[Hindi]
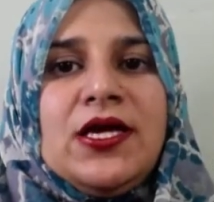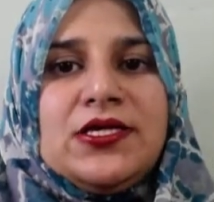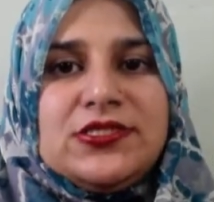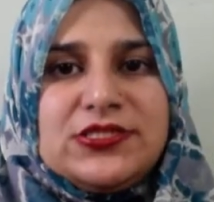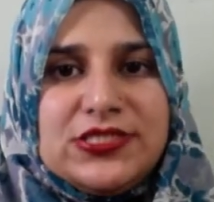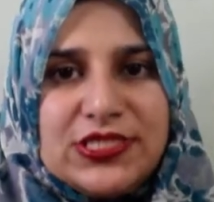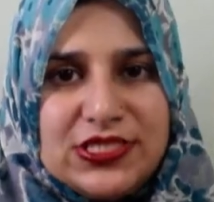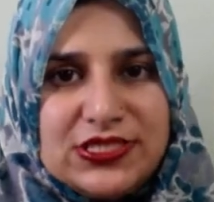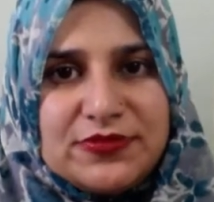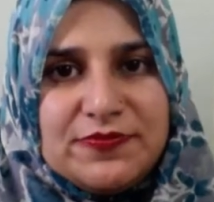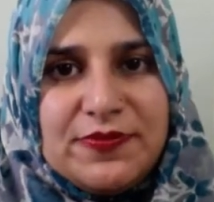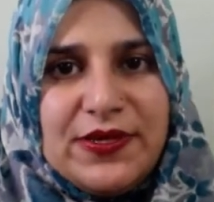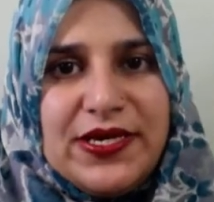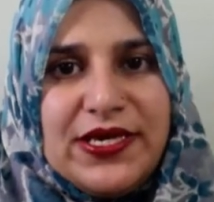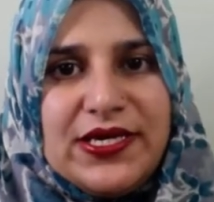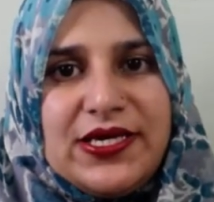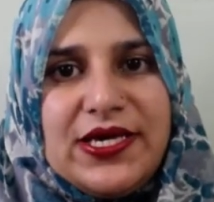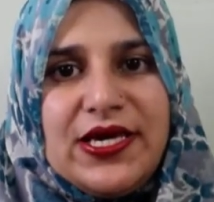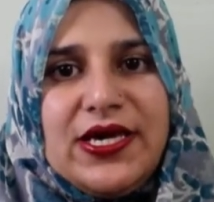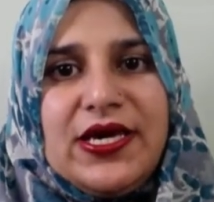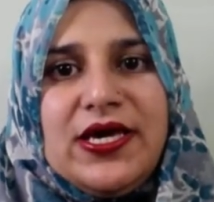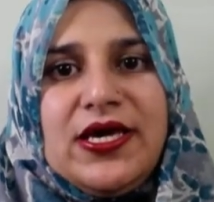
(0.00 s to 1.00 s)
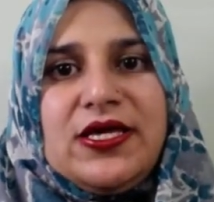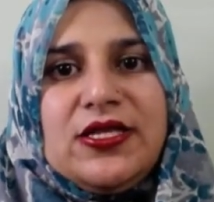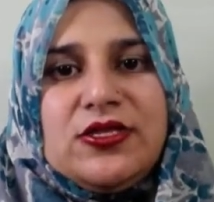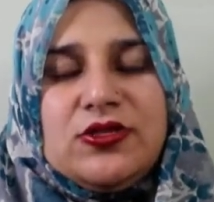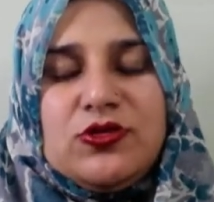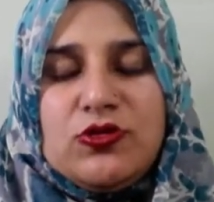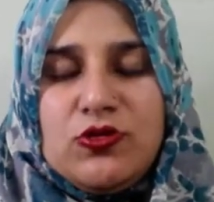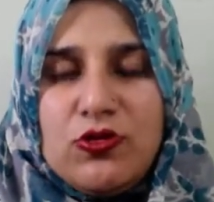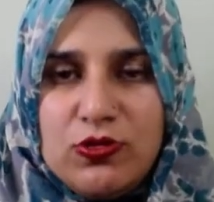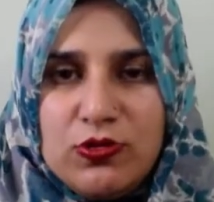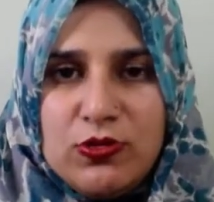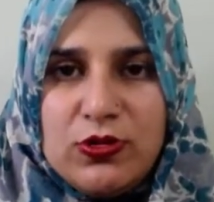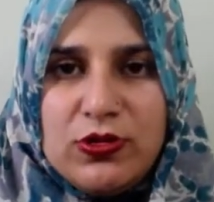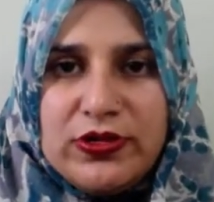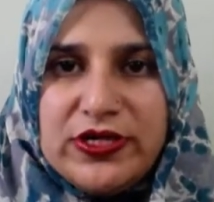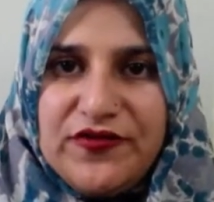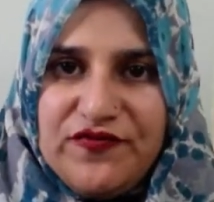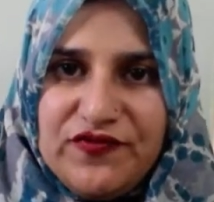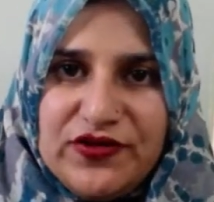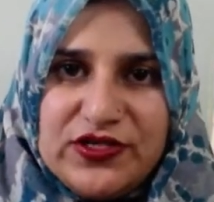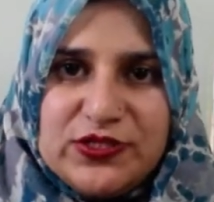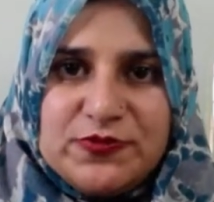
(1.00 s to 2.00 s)
जिसमें के दो
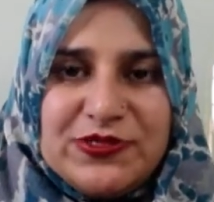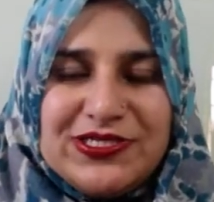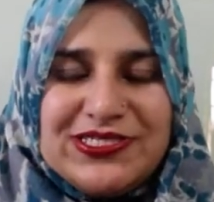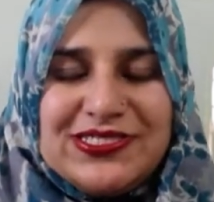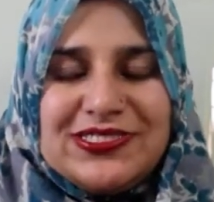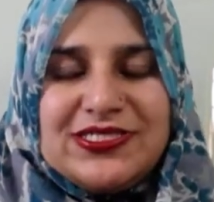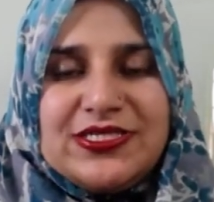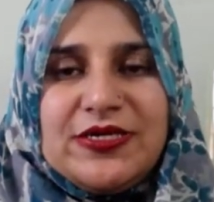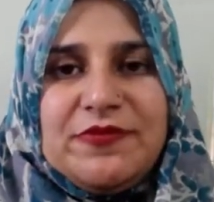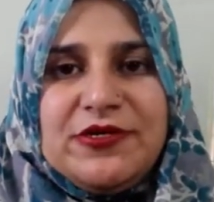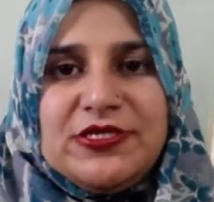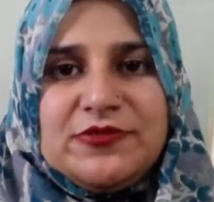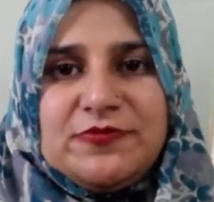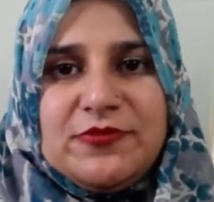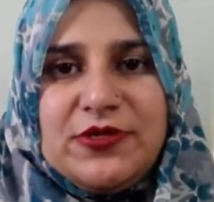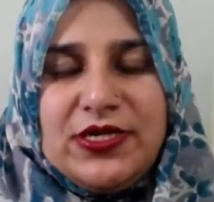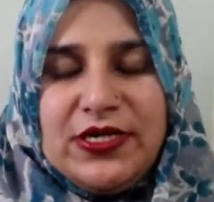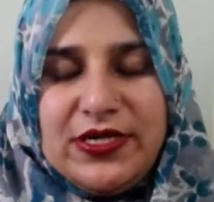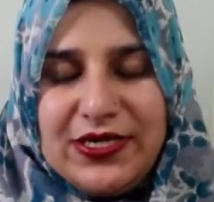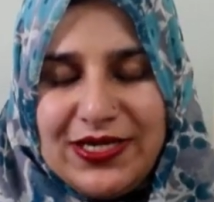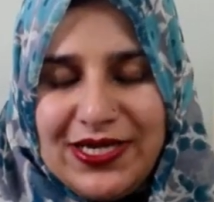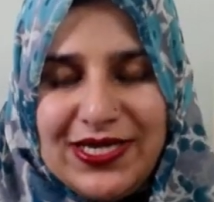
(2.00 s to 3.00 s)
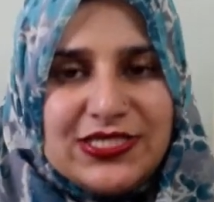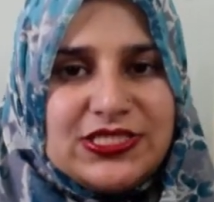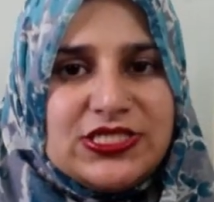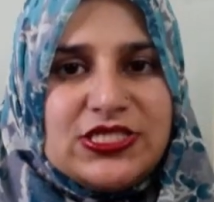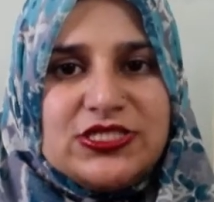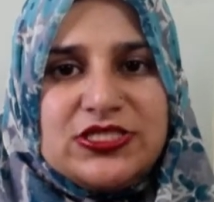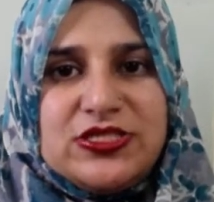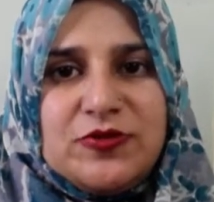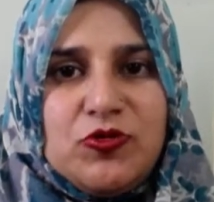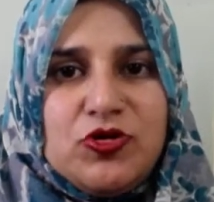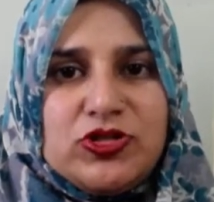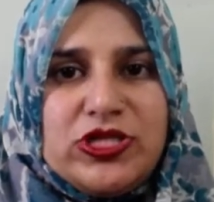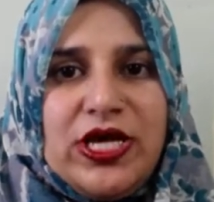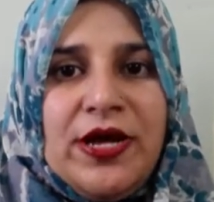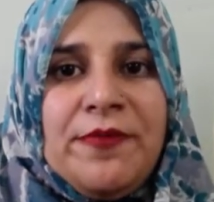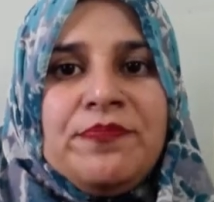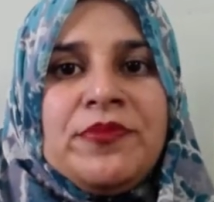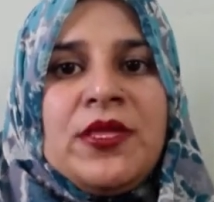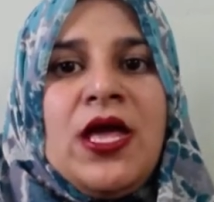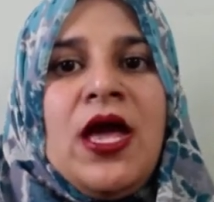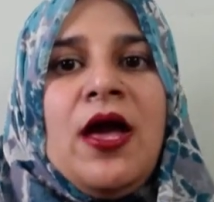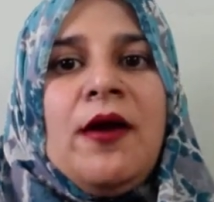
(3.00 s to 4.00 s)
डिफरेंट स्पीशीज़ के बीच में रिलेशनशिप होता
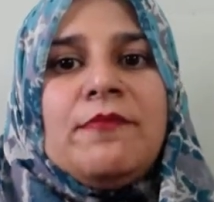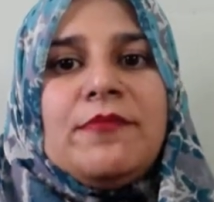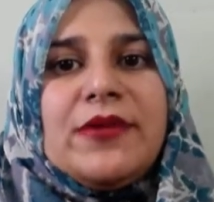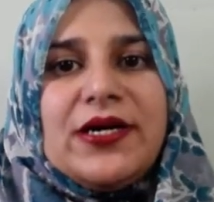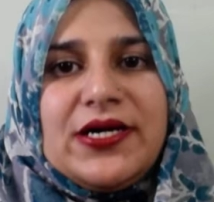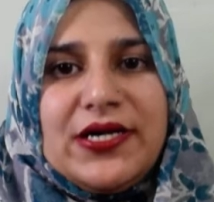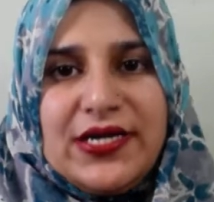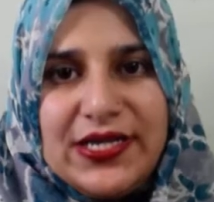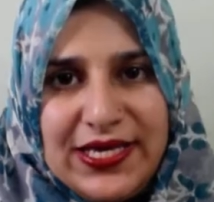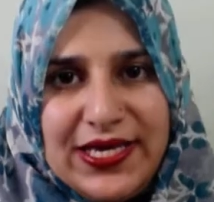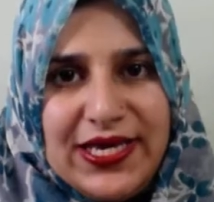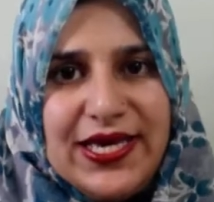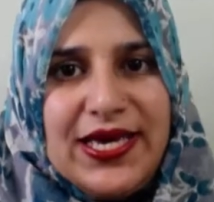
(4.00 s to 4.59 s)
है मगर